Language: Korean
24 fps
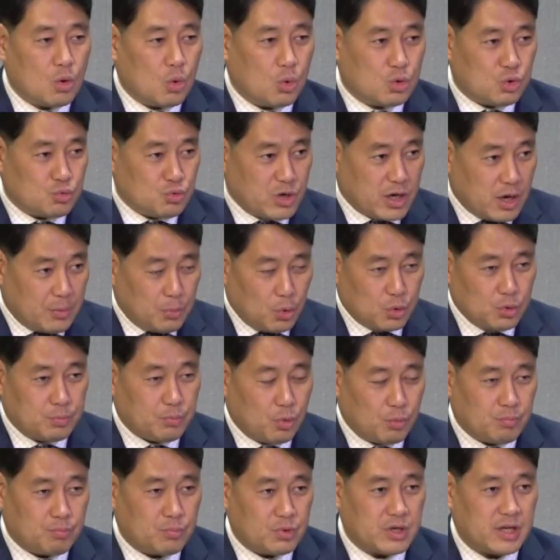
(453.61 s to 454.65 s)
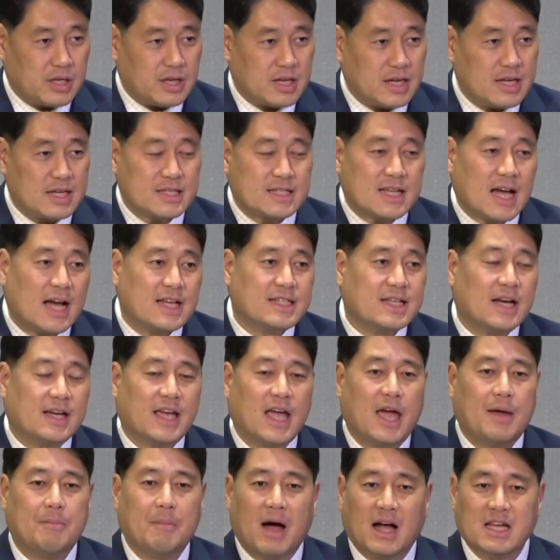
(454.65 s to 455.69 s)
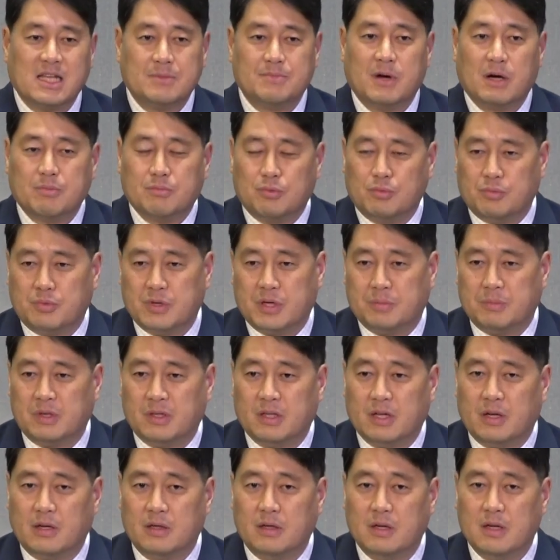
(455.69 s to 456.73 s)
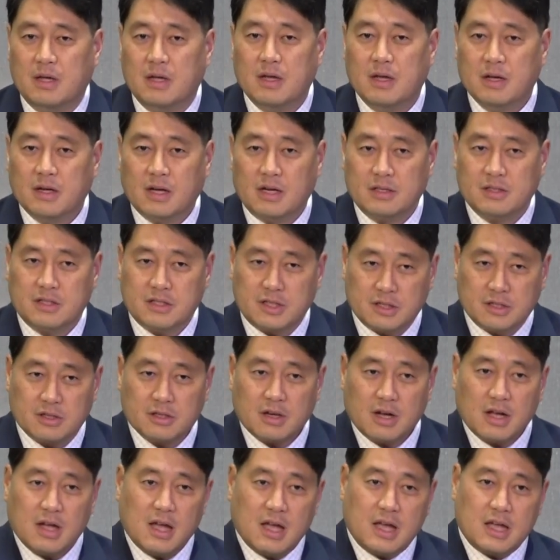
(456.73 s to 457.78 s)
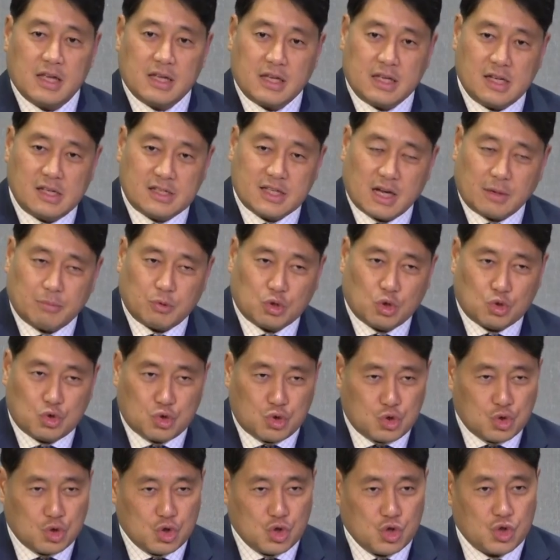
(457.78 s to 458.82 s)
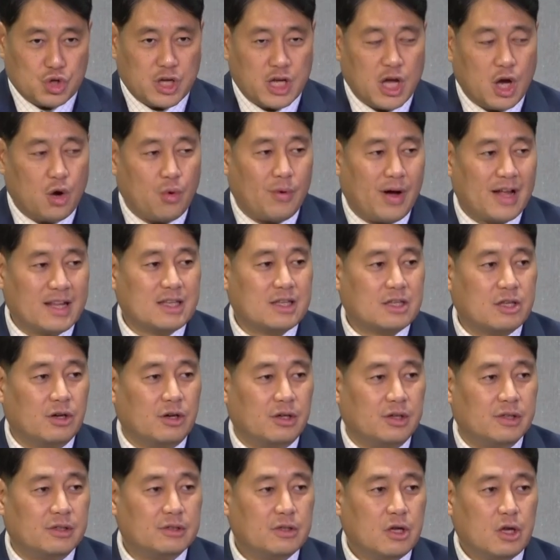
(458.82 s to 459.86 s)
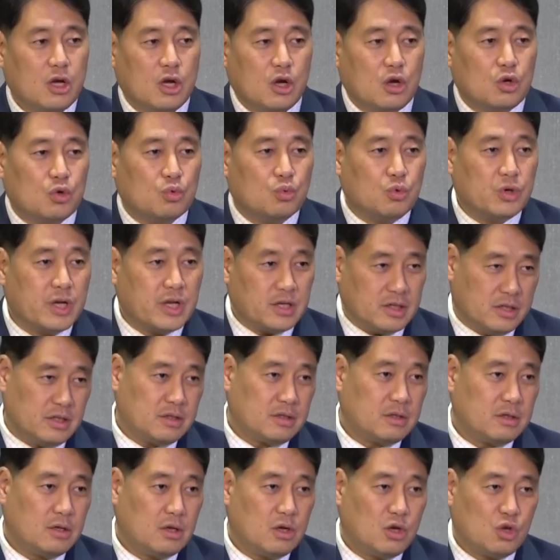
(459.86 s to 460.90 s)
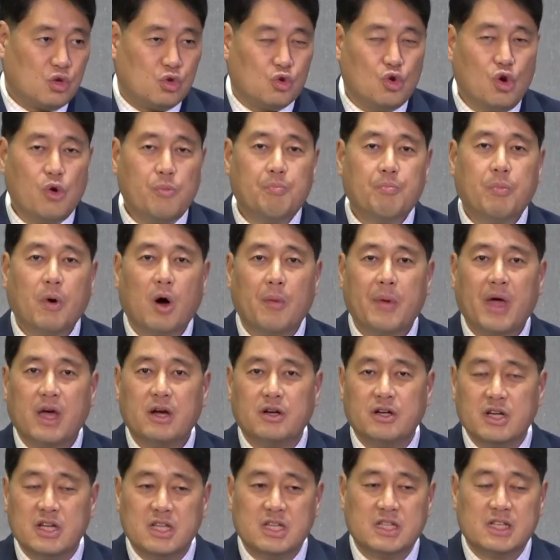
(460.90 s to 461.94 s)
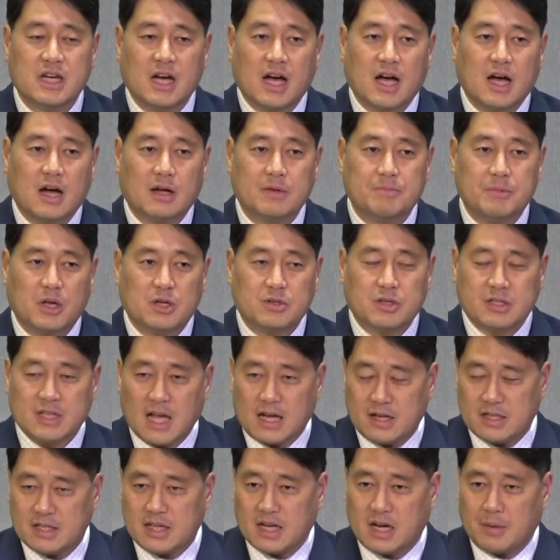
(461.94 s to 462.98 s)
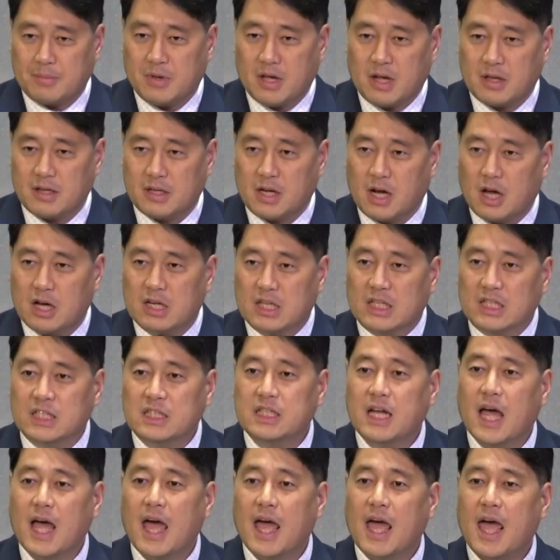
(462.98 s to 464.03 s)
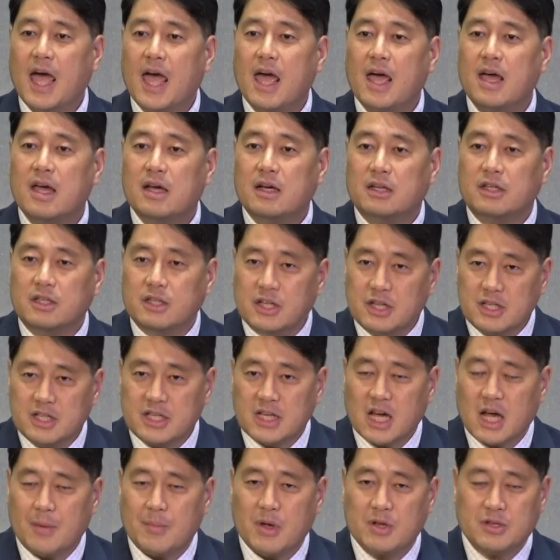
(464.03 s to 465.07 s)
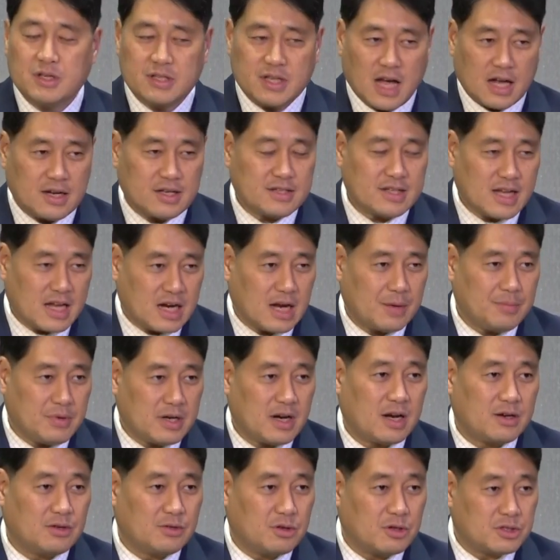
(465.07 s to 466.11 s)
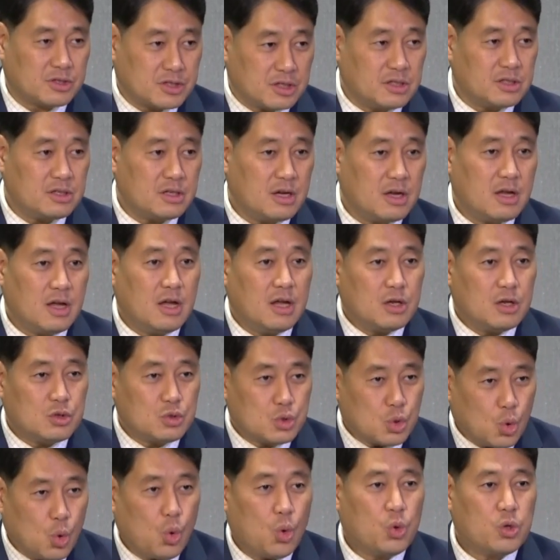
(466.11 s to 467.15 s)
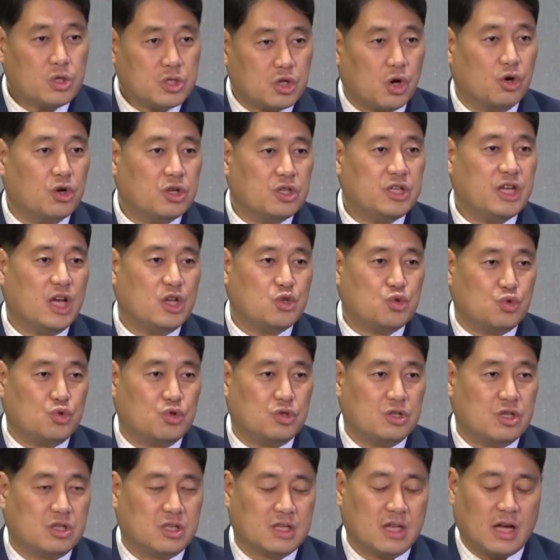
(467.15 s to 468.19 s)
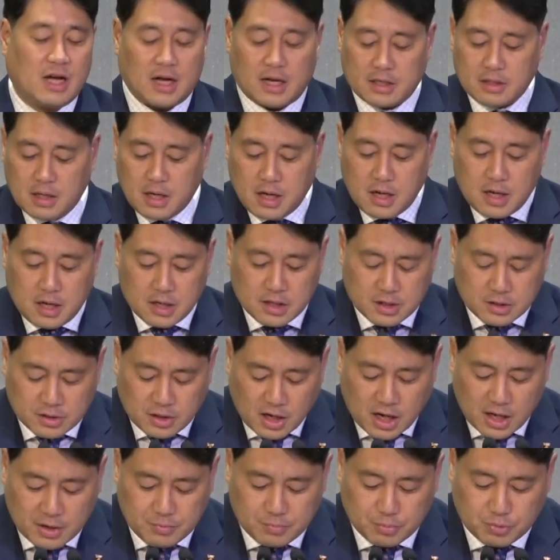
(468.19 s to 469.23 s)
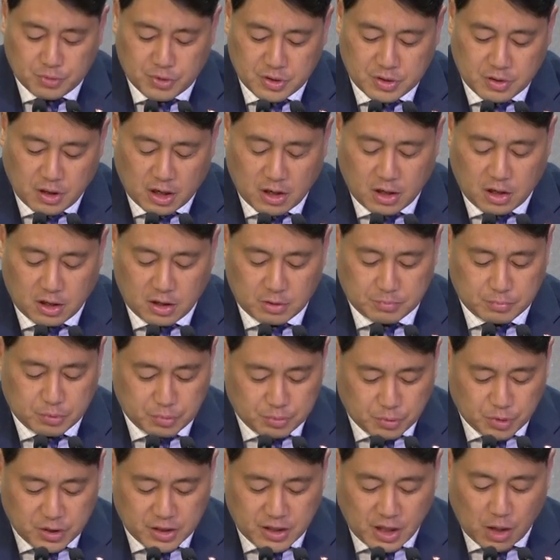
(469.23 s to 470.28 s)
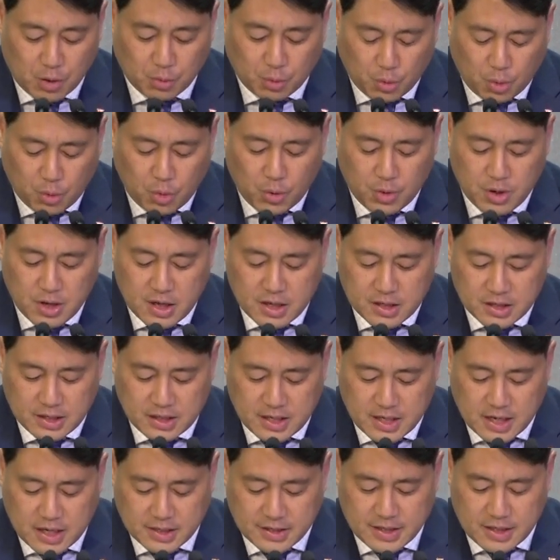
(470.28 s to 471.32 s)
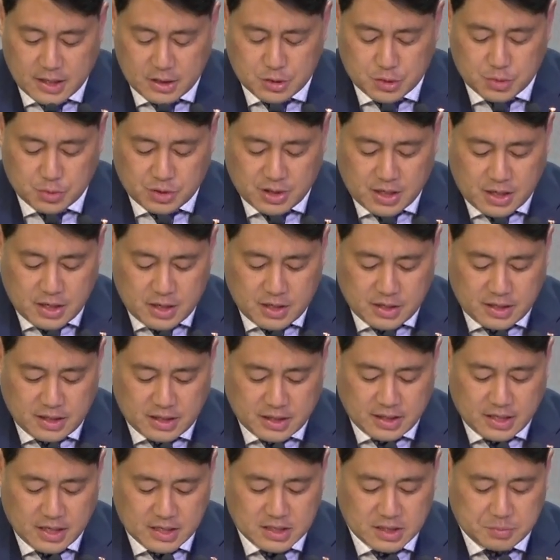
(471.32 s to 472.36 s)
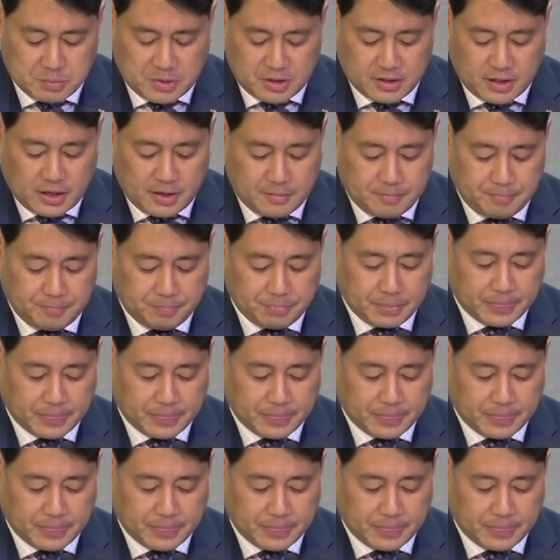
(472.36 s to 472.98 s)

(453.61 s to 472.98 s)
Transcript: 오늘 우리가 보는 본문이 4장의 마지막 부분입니다. 그러니까 즉 1장부터 쭉 이어왔던 우리는 율법에 의지하면서 사는 사람이 아니라 은혜에 의지하면서 사는 사람이라는 것을 총 정리해 주는 듯한 그러한 분, 어, 부분이라고 이야기할 수가 있겠습니다.